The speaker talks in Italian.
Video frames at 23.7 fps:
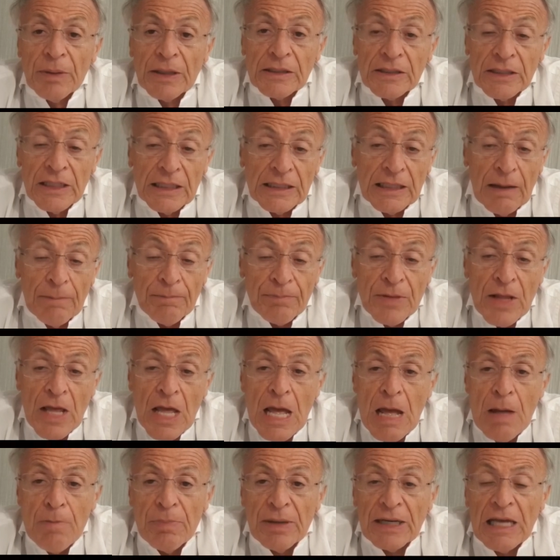partite,
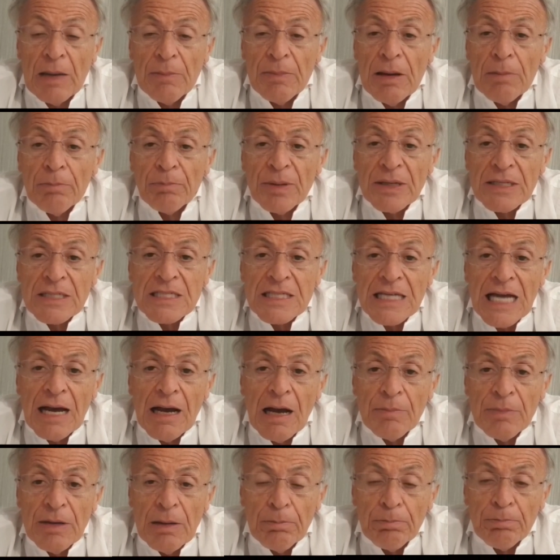perché abbiamo,
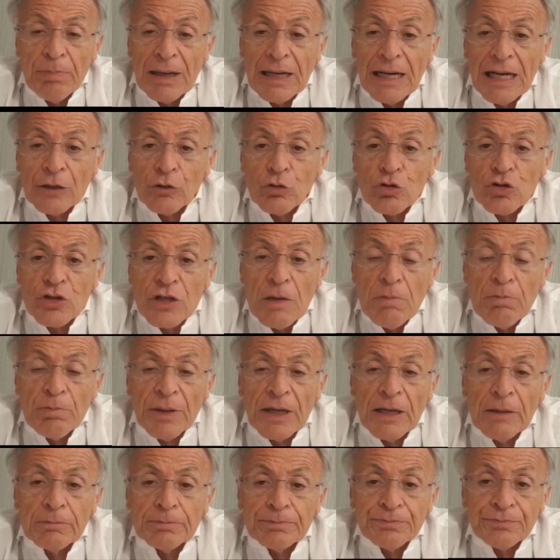passato, abbiamo parlato
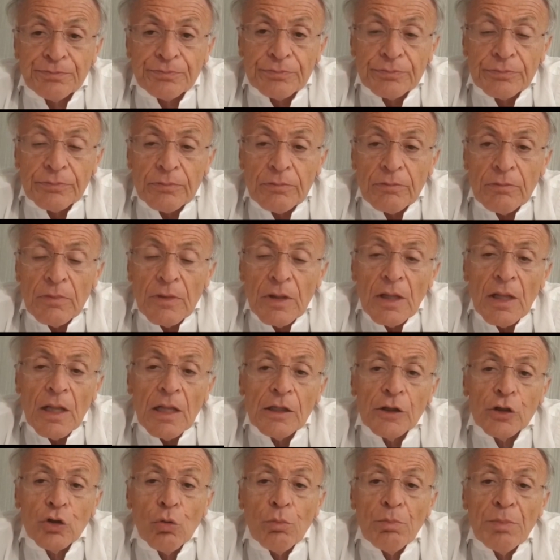sempre
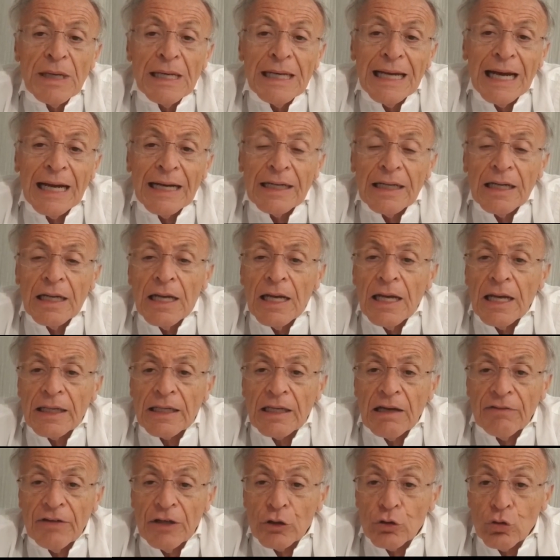di un Milan
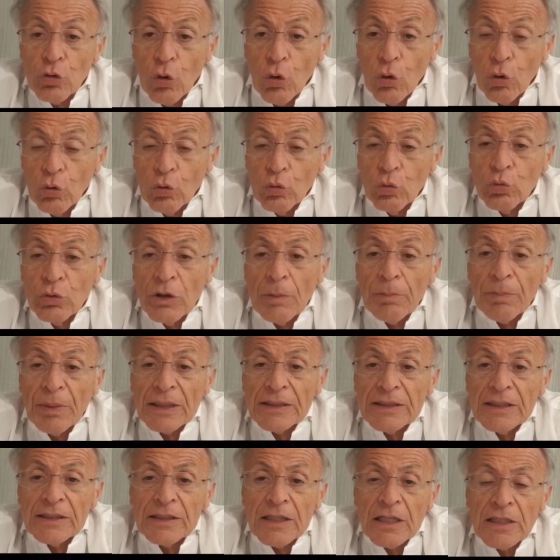che ha vinto una
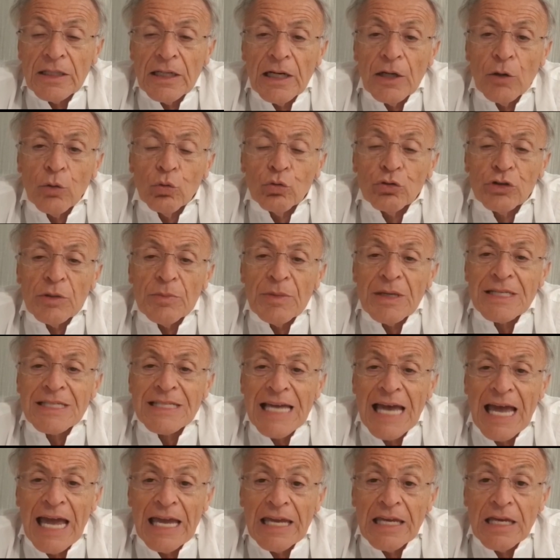partita nelle ultime
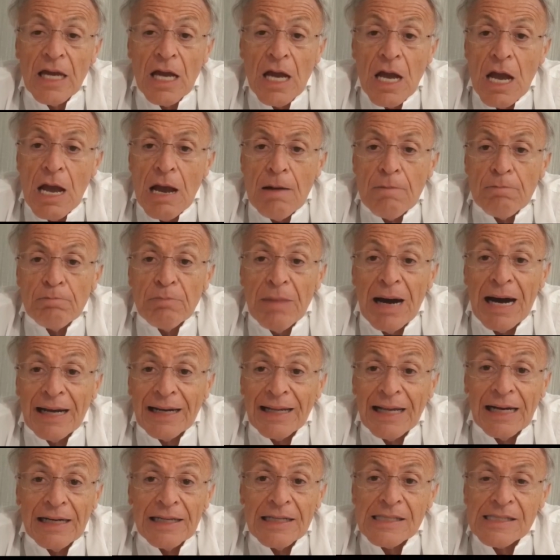sei, ma
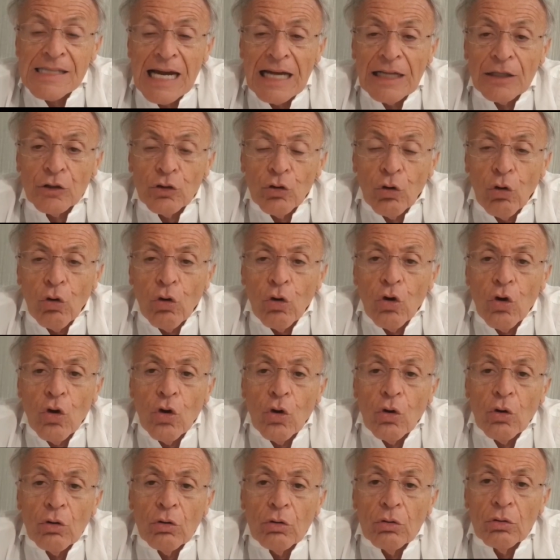realizzando
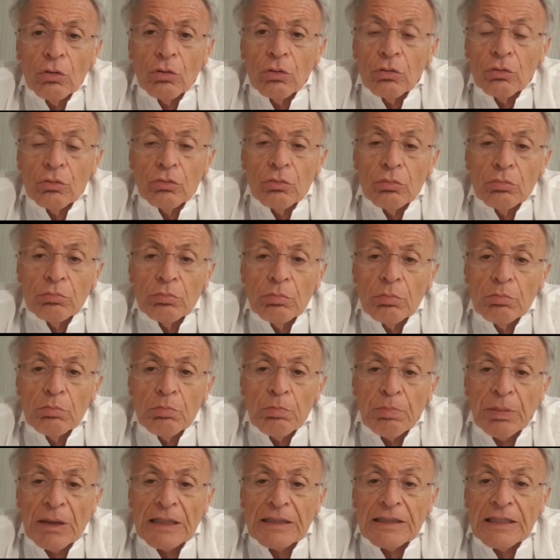eh,
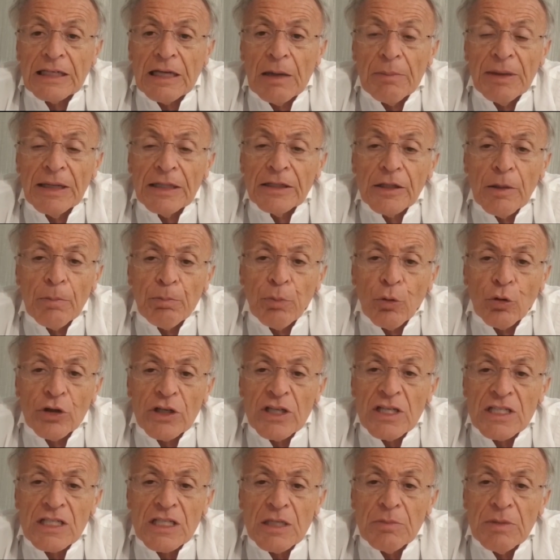praticamente
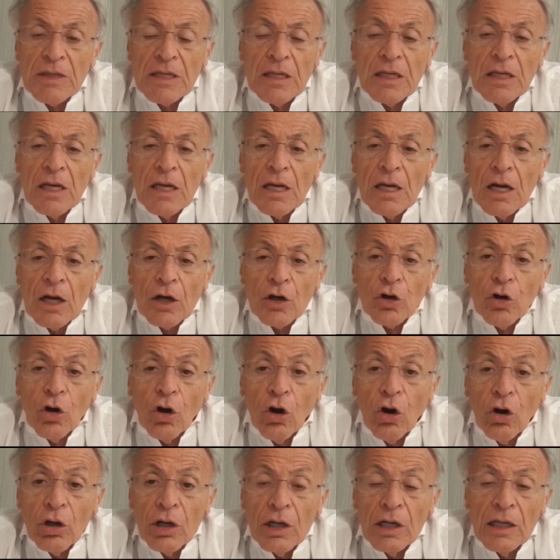pochissimi
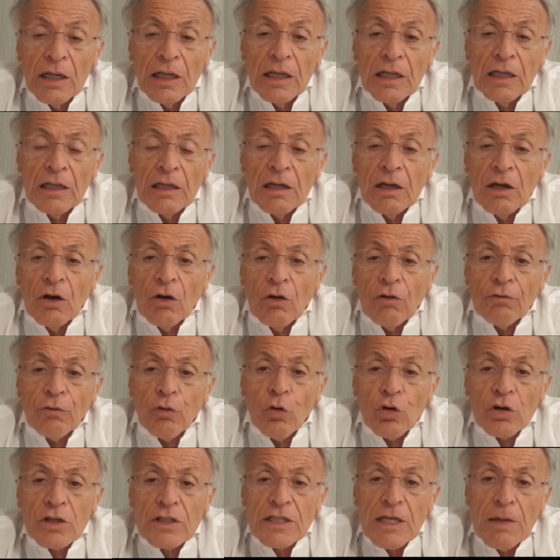gol,
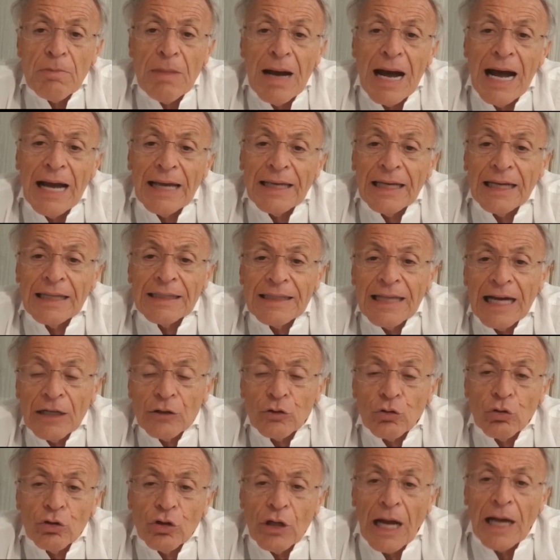forse mai
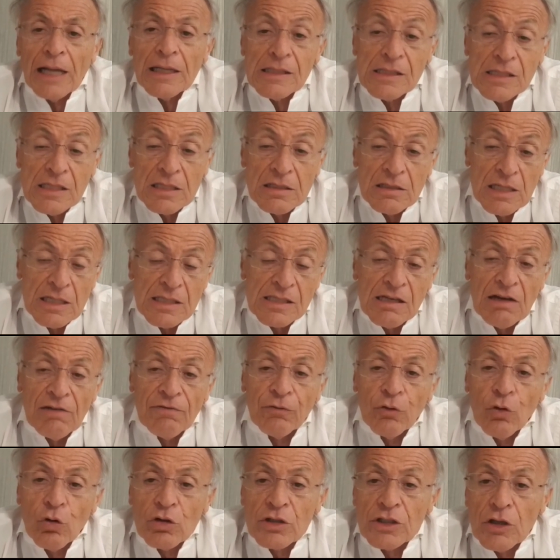andato, in, anzi senza il
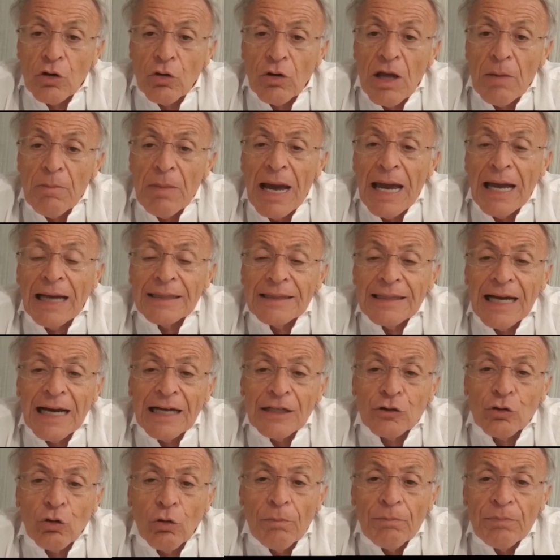forse non è mai
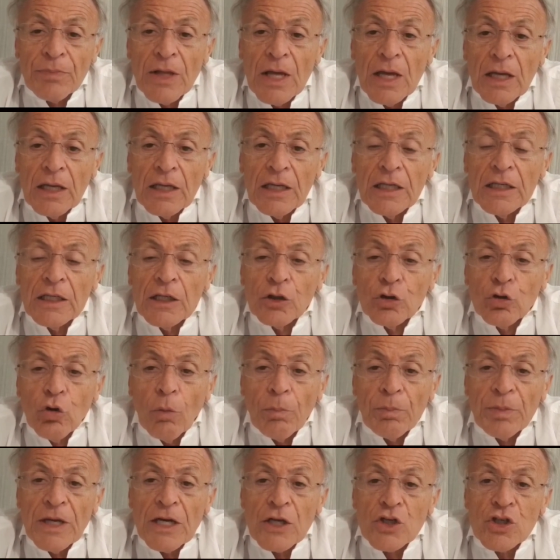andato in
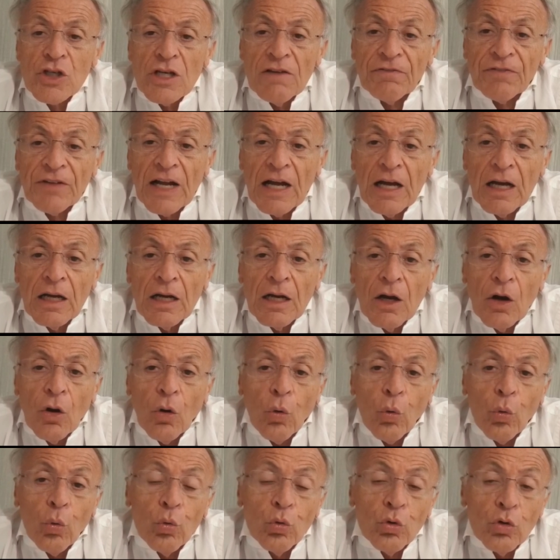doppia cifra,
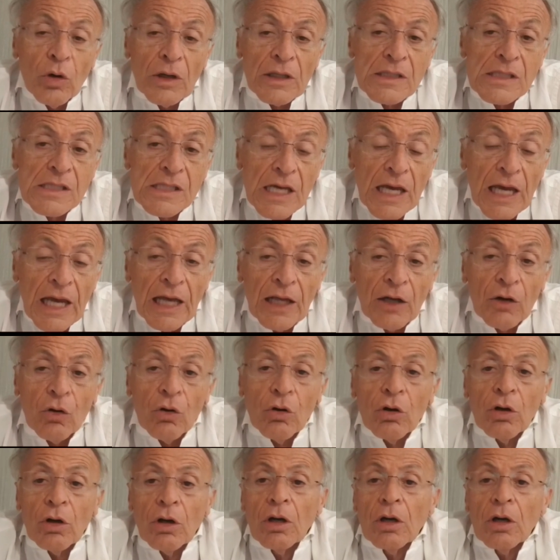1-0,